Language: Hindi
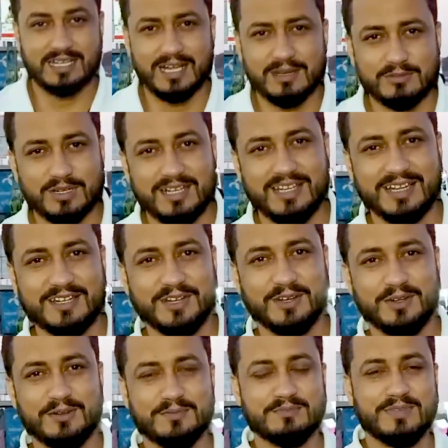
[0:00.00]

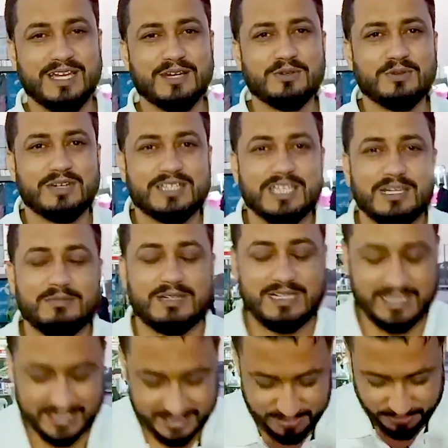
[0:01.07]
असलकुम मैं हूं अकील
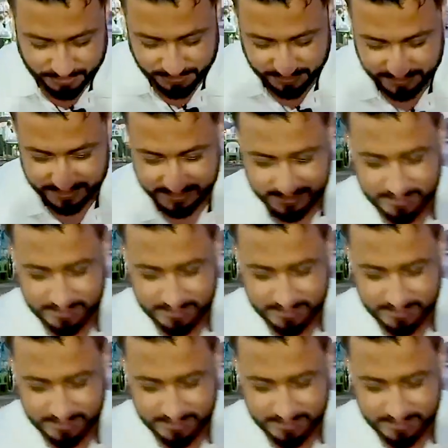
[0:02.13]
पठान और